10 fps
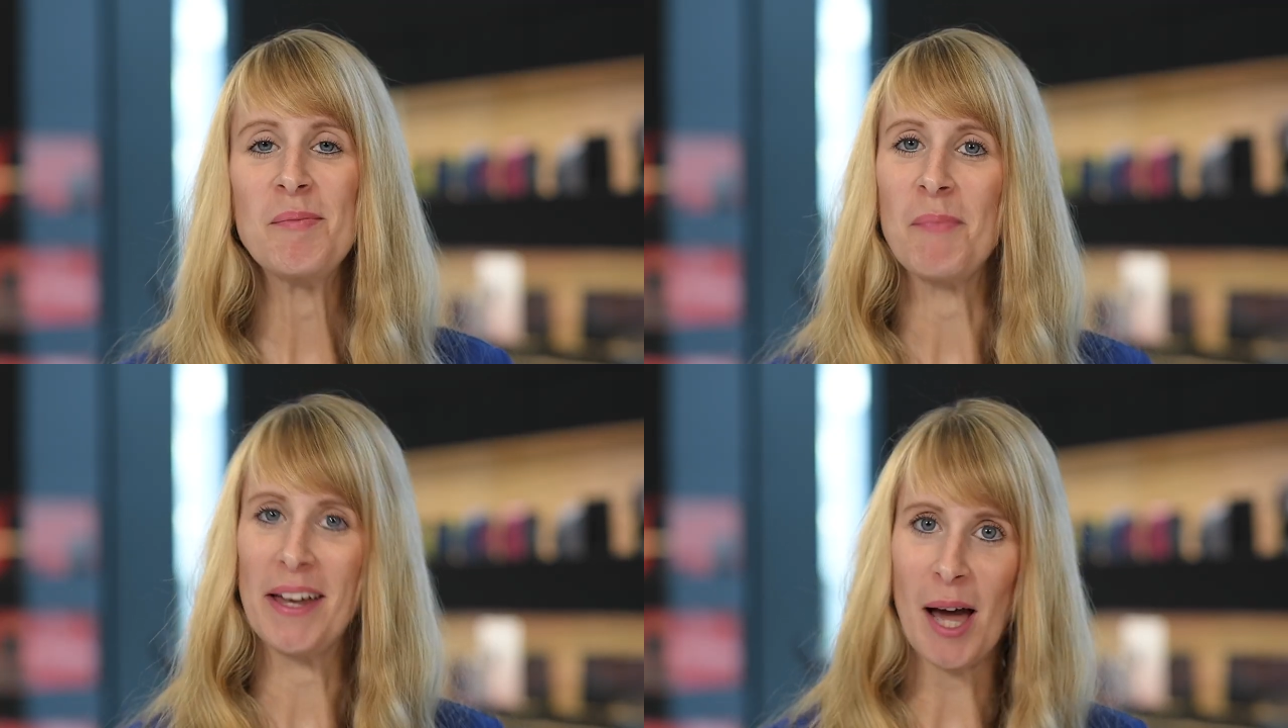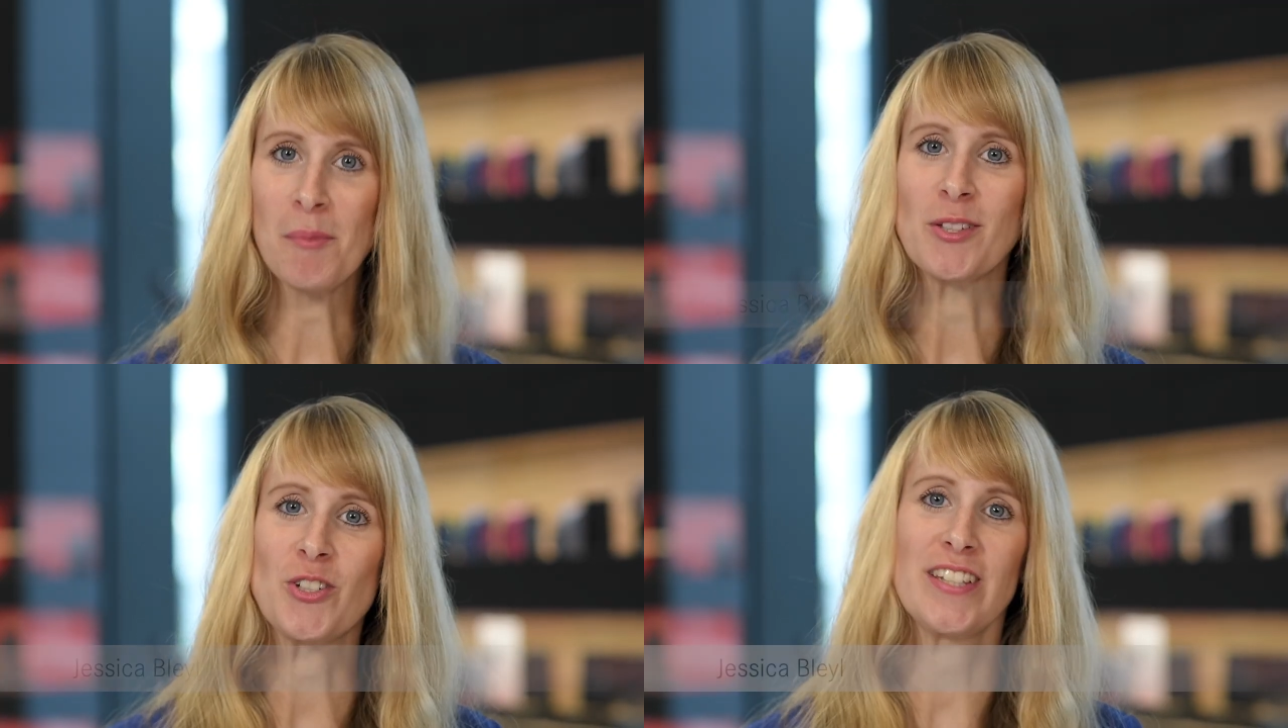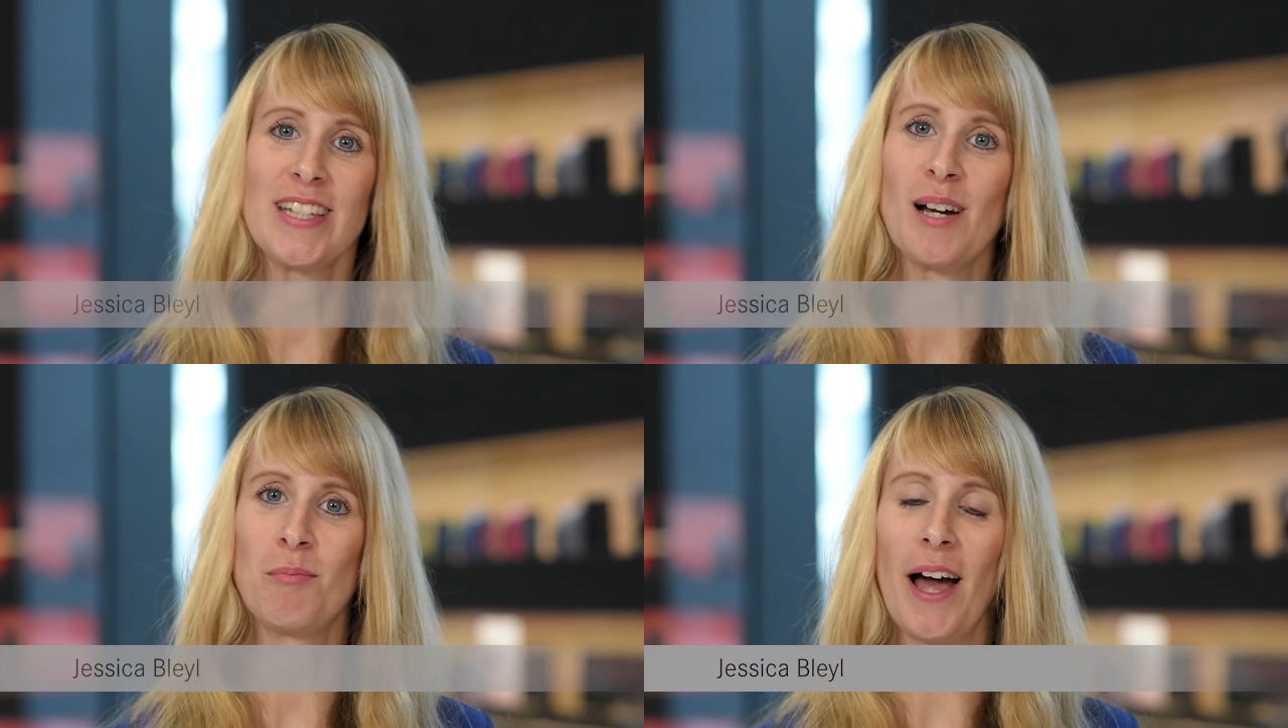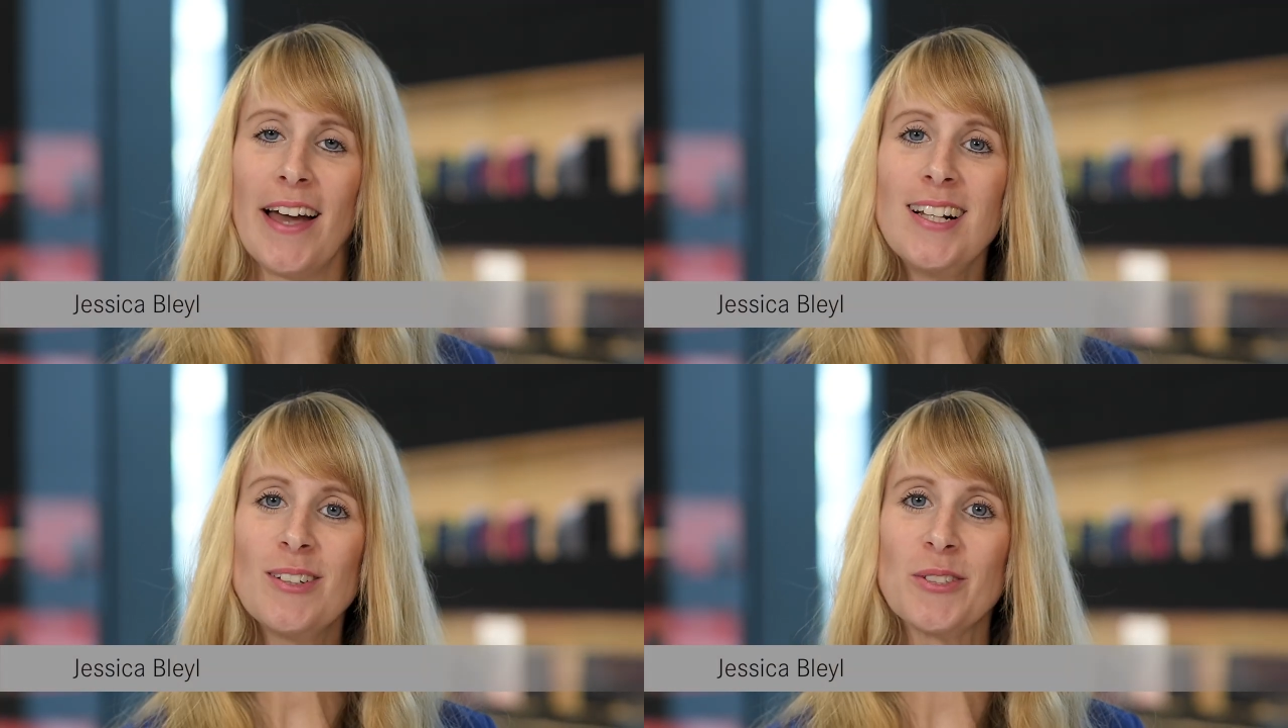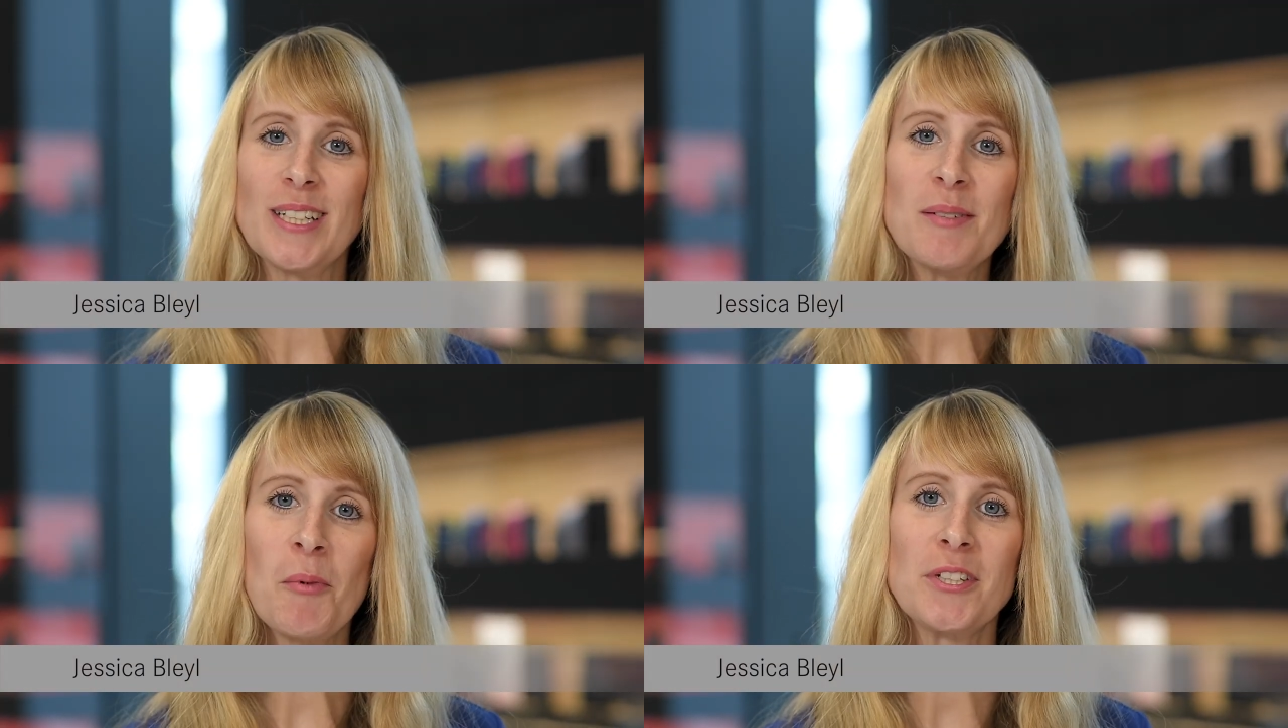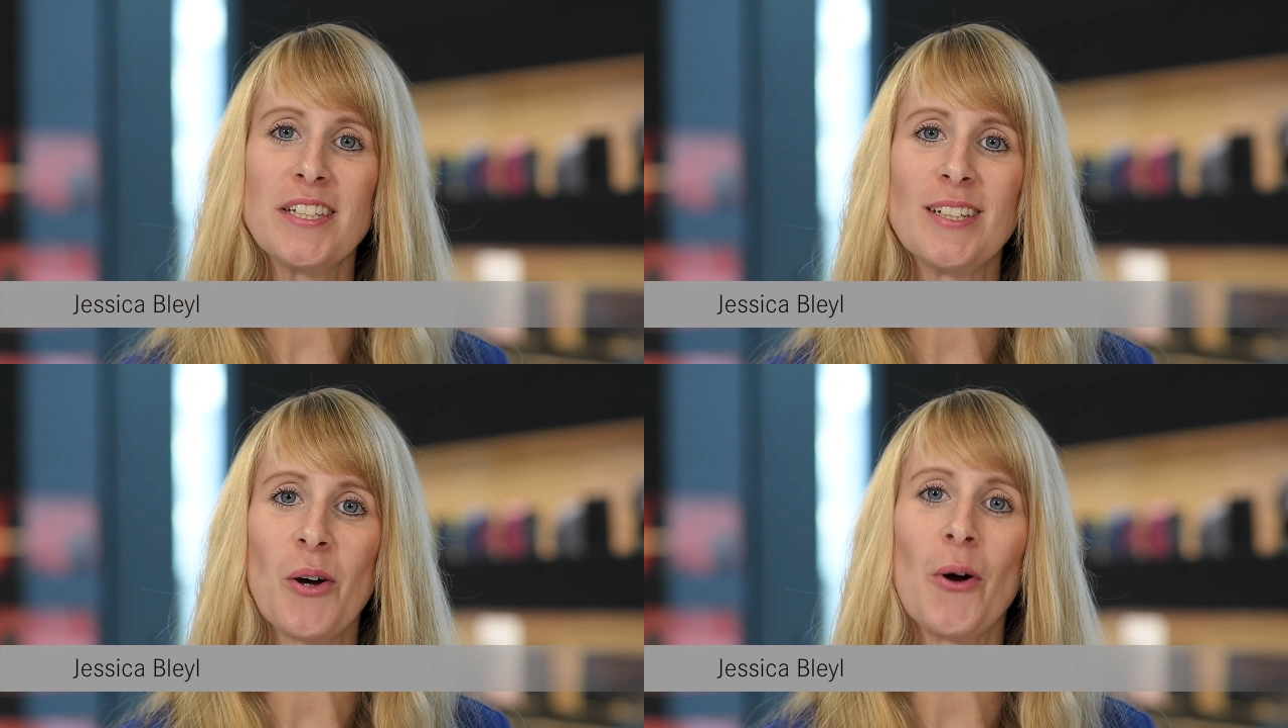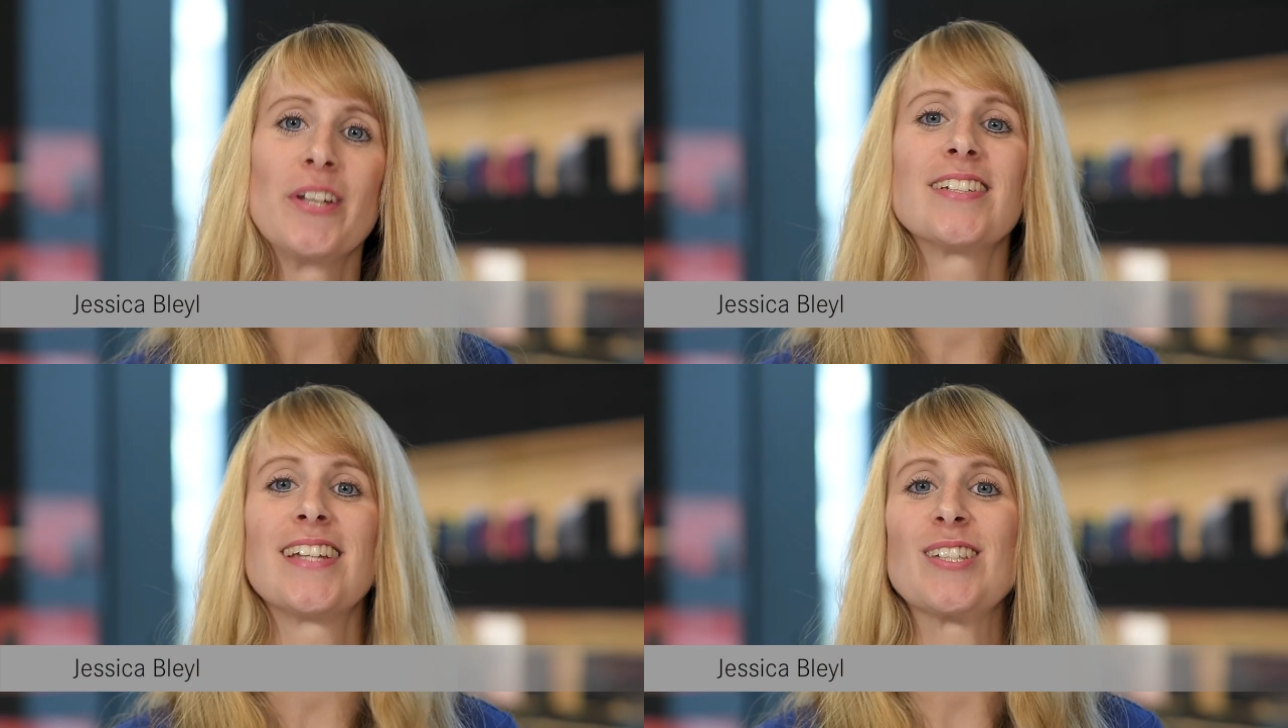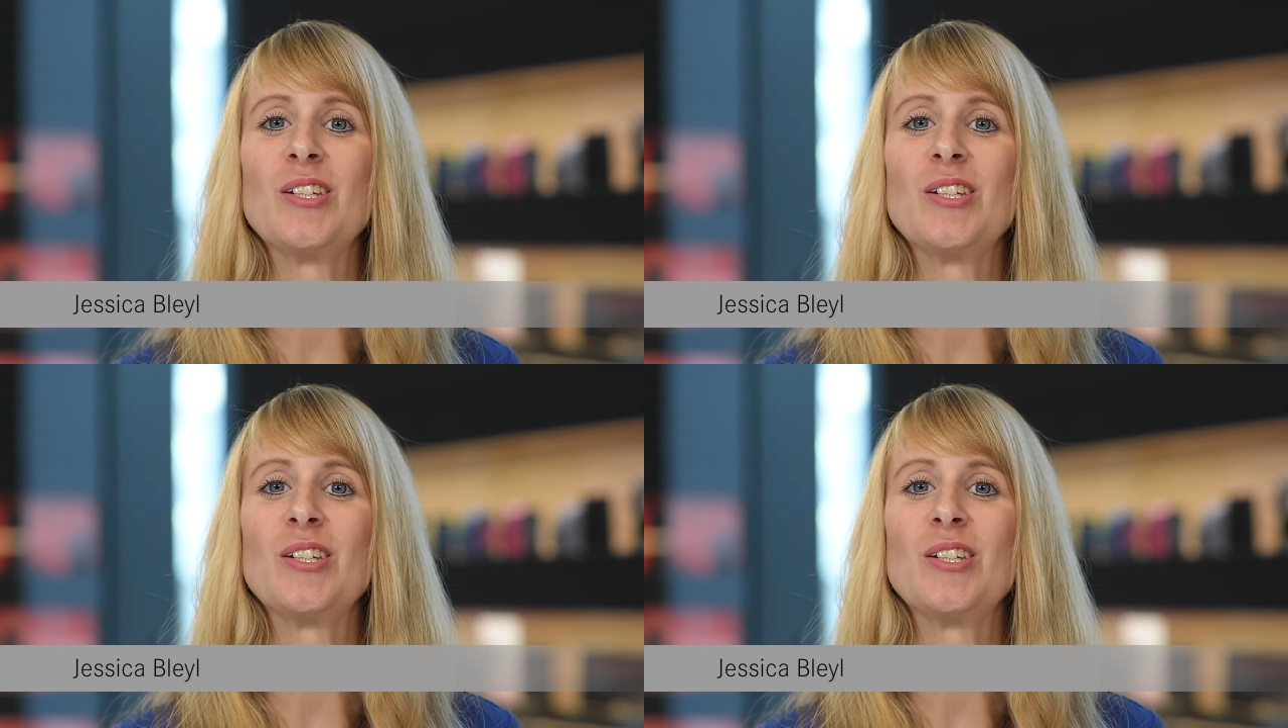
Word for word: Mein Name ist Jessica Bleil und ich möchte Ihnen heute das